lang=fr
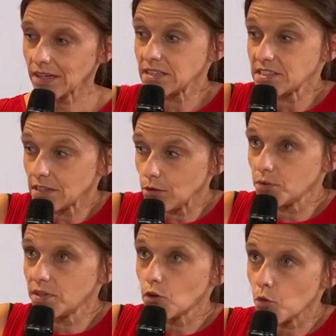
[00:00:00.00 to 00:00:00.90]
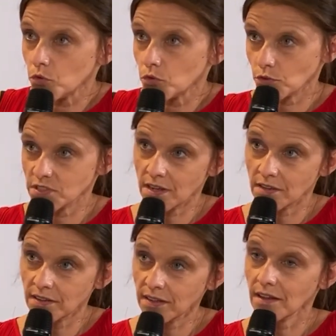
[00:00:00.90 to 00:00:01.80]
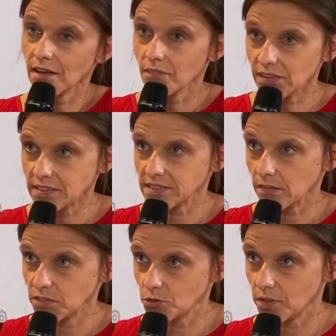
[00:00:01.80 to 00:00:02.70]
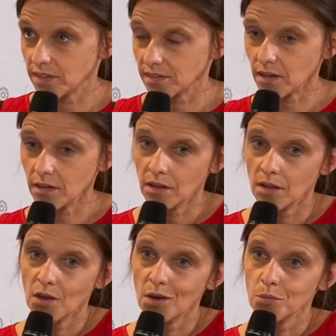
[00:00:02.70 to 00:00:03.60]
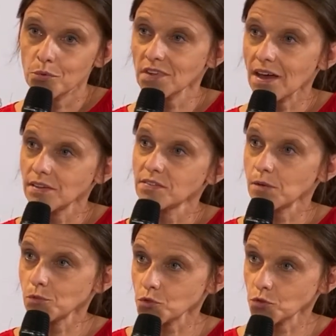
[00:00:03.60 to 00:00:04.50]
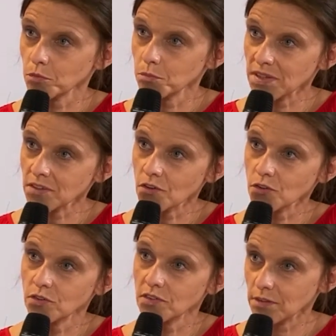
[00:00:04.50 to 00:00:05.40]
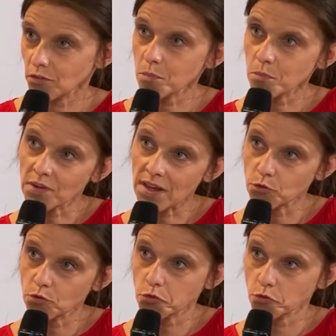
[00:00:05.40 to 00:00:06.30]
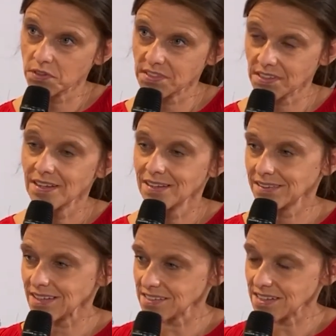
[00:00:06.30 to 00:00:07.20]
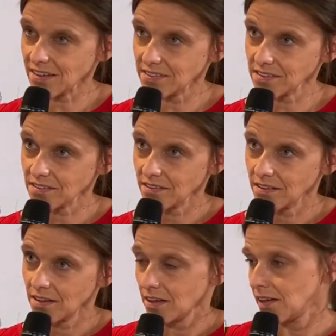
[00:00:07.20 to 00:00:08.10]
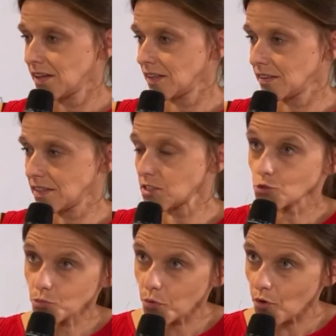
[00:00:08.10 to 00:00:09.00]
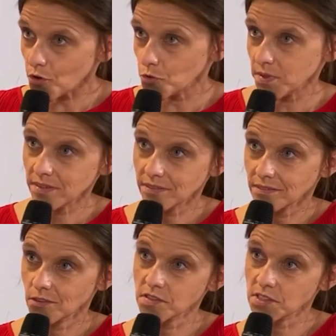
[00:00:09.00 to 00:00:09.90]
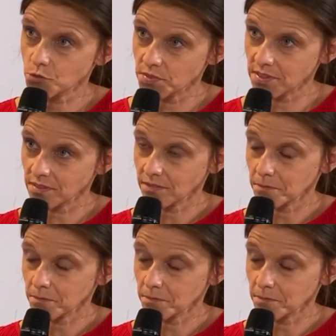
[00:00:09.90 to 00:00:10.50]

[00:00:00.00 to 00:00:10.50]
les élus des communes concernées, avec les services de l'État, pour travailler vraiment sur une méthode de développement de la culture du risque. Qu'est-ce qu'un risque Qu'est-ce qu'on produit dans ces usines